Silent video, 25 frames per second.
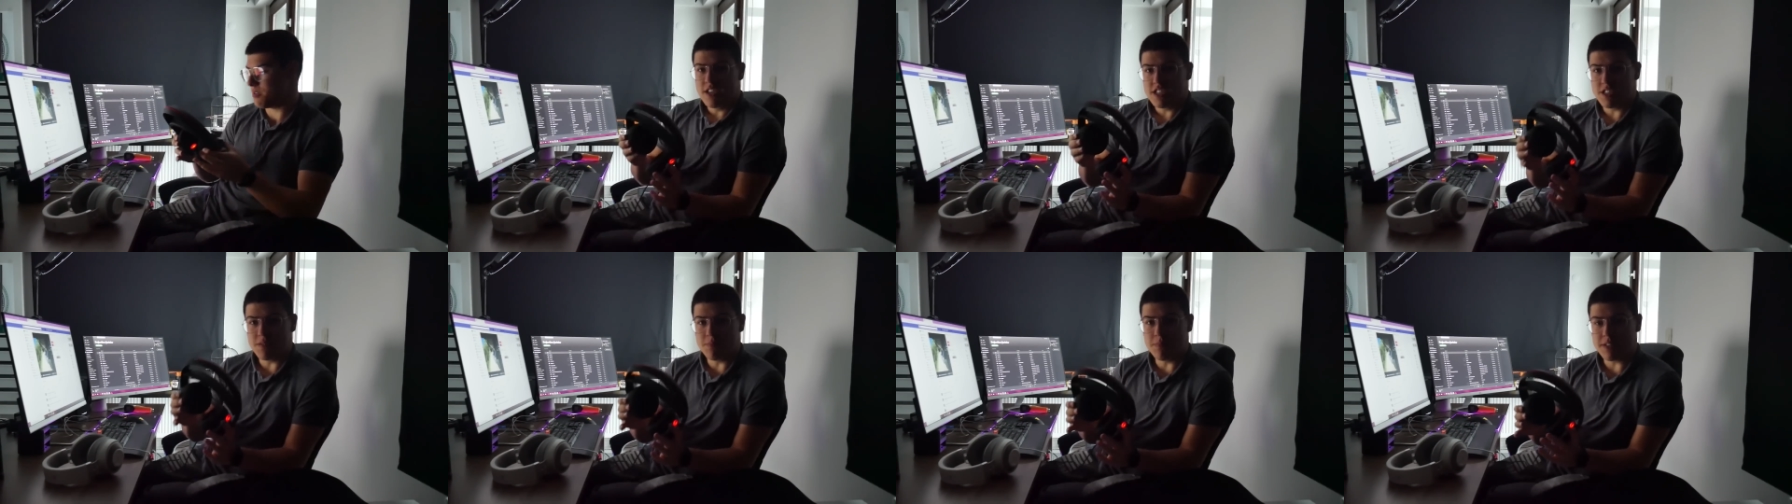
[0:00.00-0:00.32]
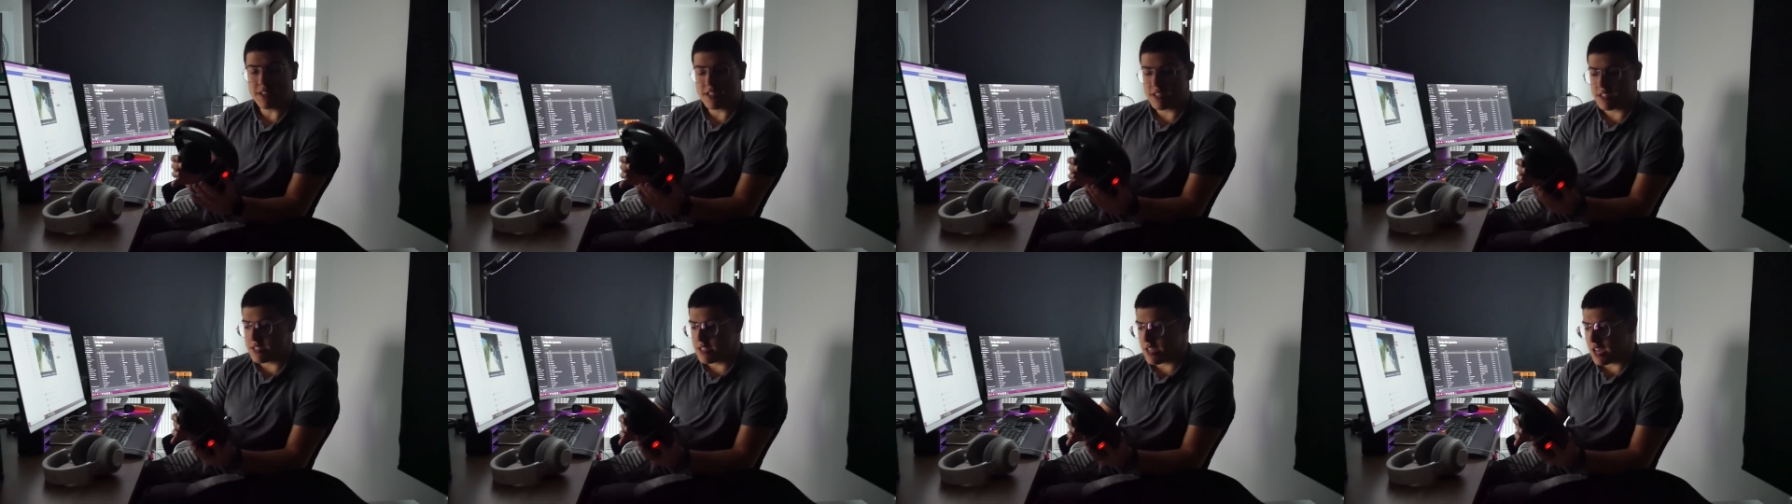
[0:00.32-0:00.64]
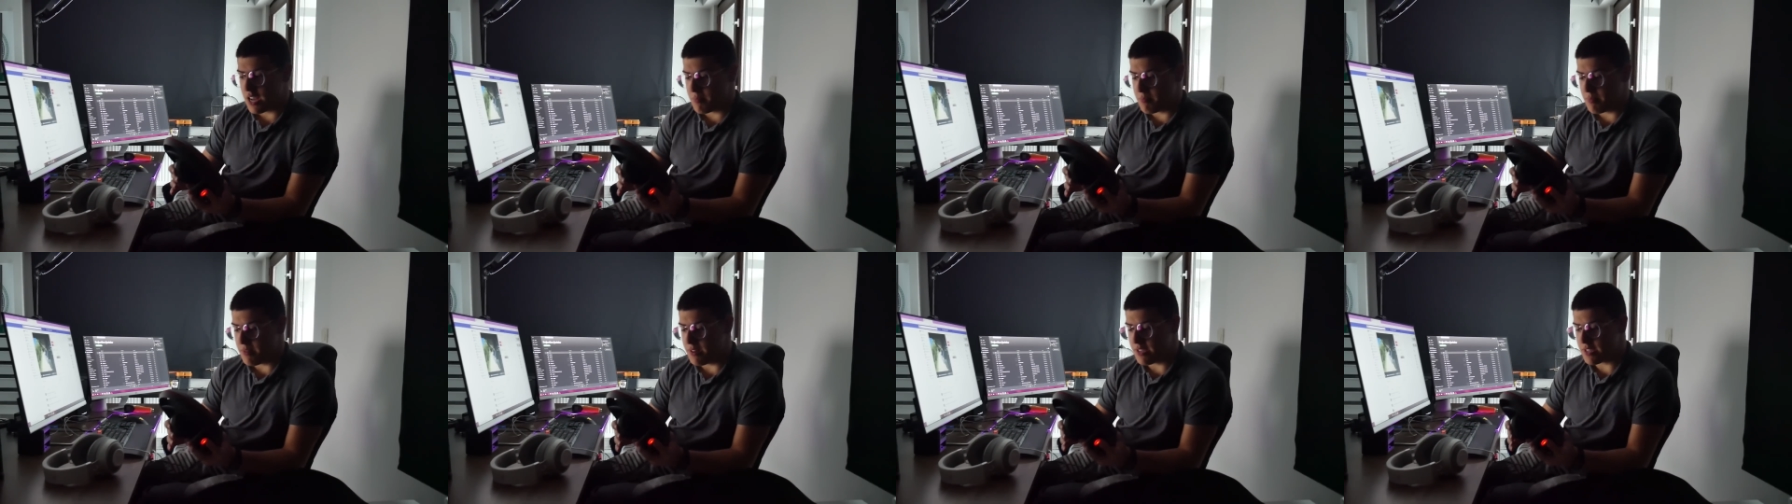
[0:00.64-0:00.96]
Şimdi
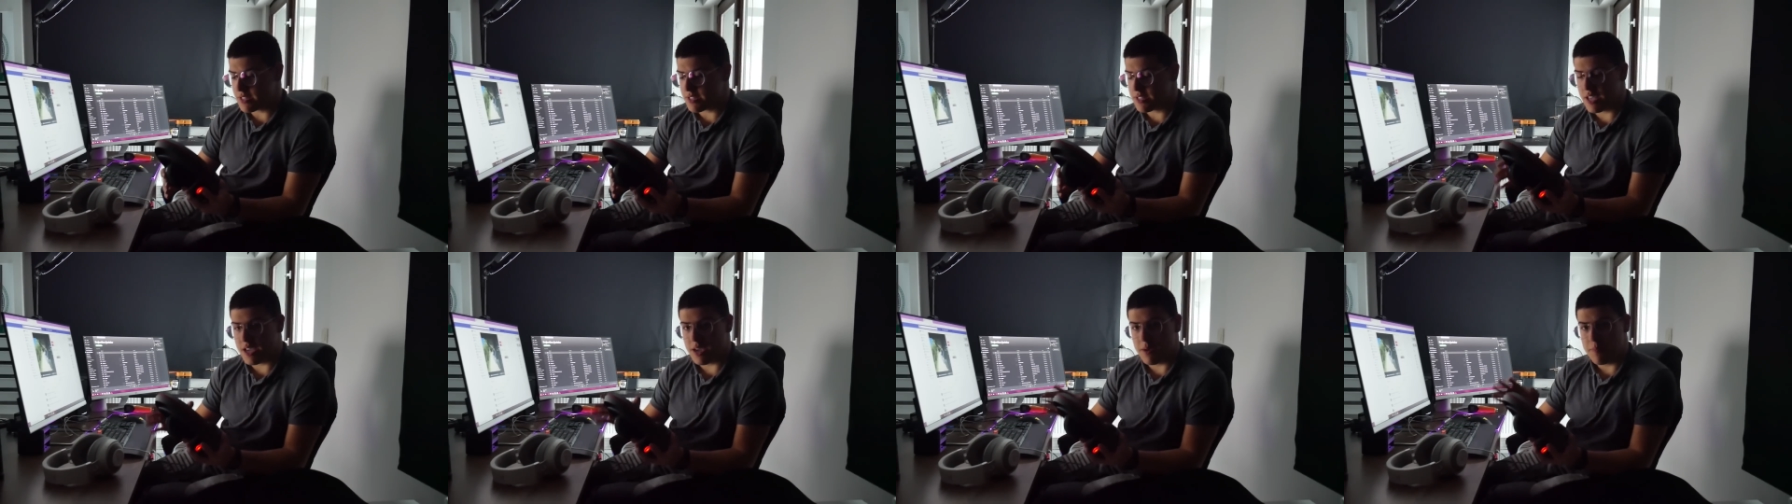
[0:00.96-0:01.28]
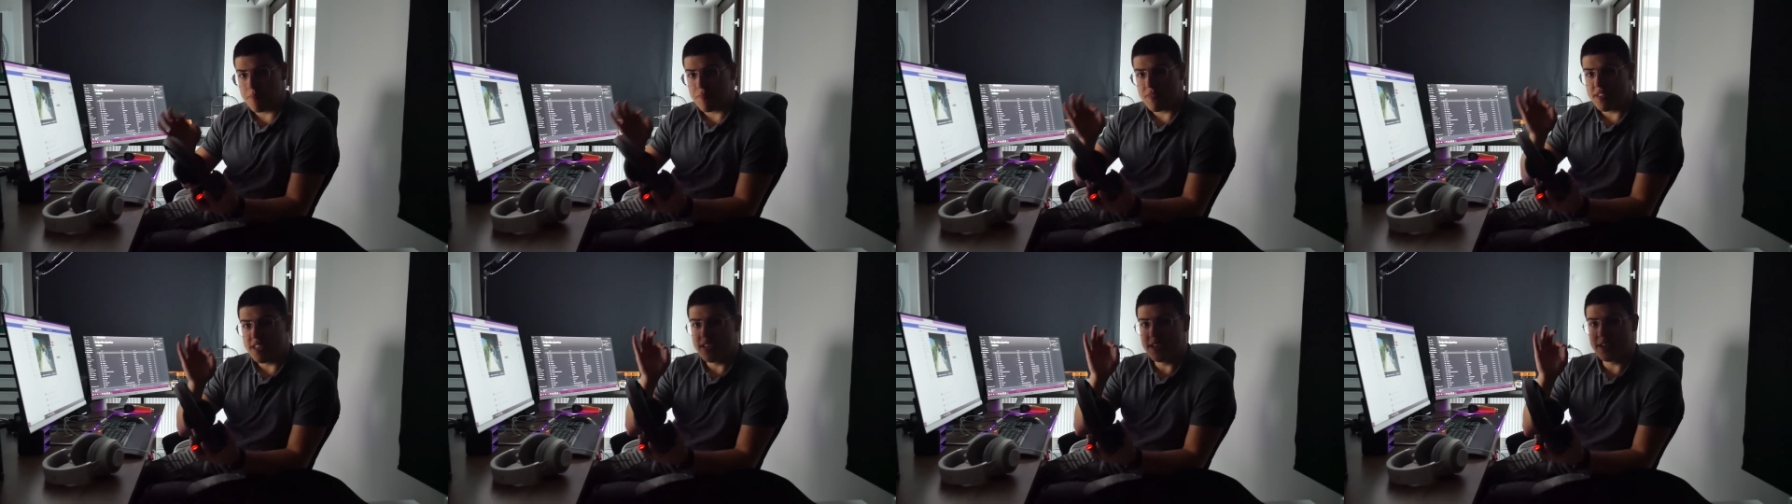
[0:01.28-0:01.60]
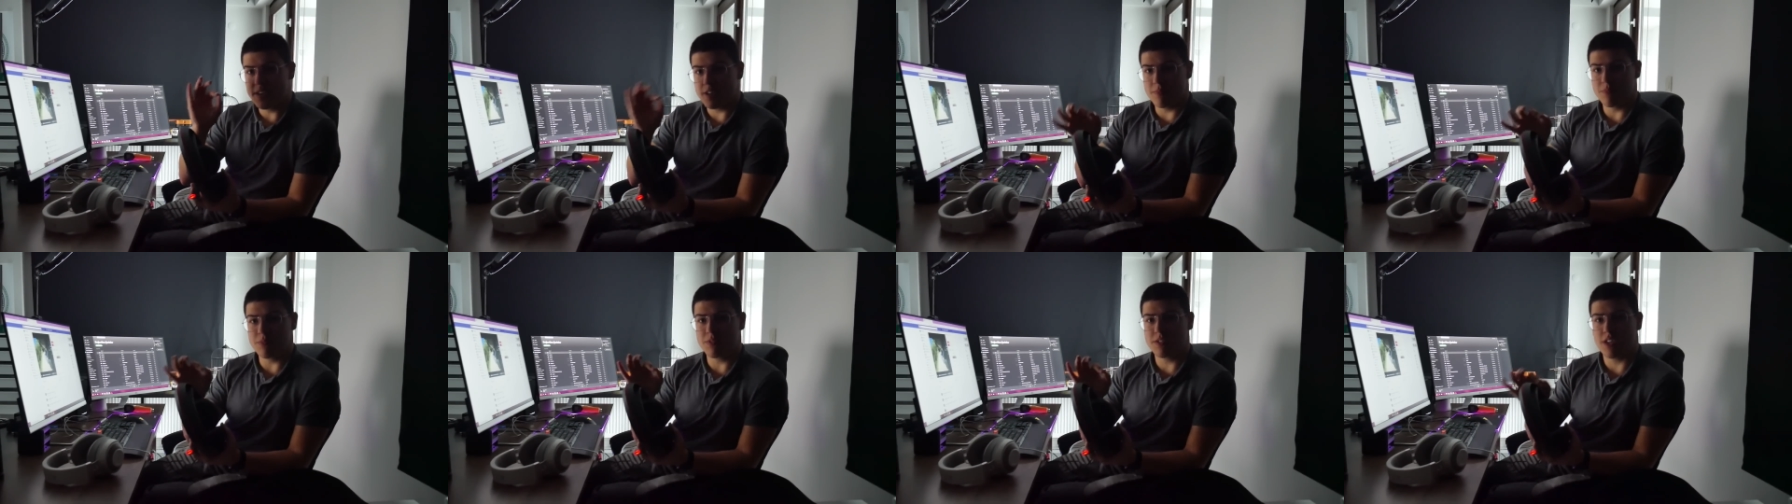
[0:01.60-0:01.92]
sizler birlikte
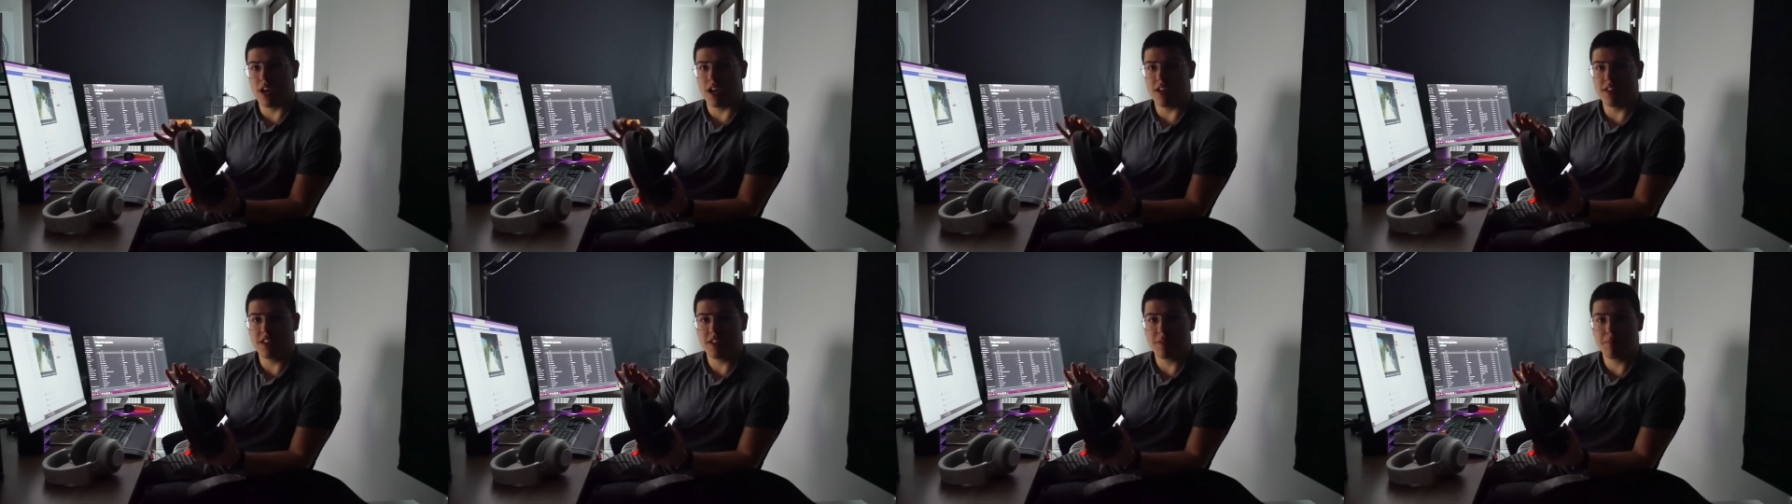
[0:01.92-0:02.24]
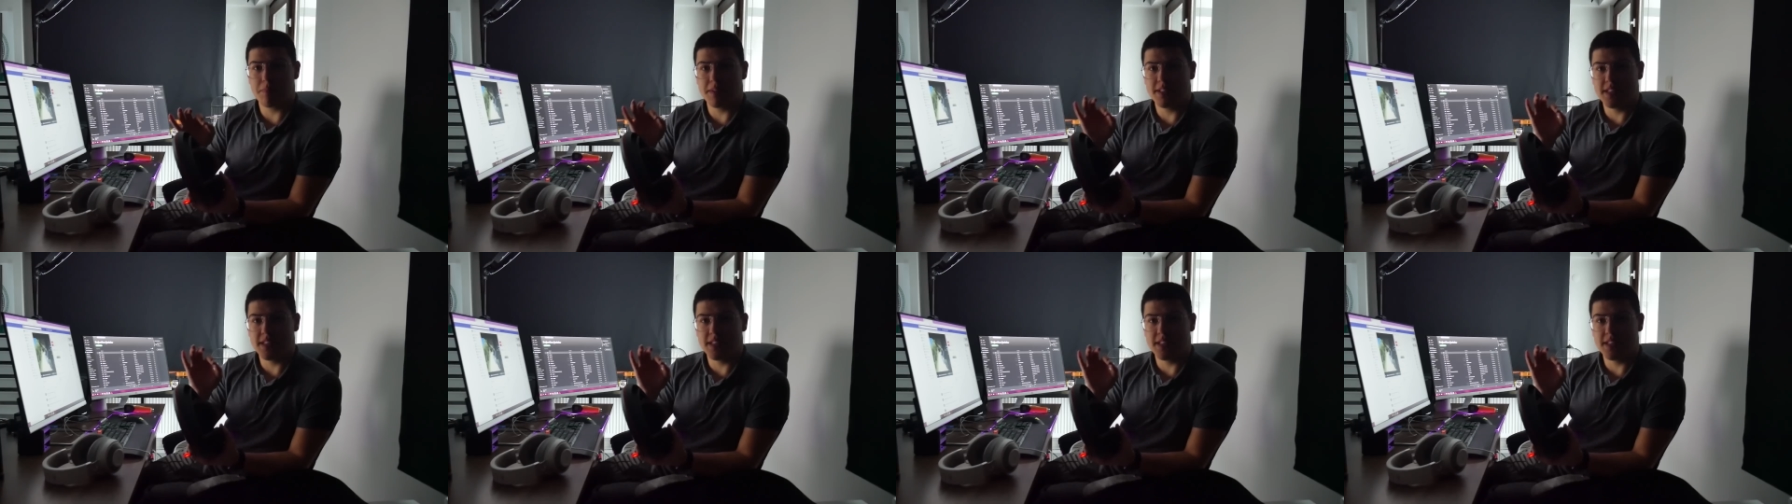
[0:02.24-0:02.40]
yarım saatlik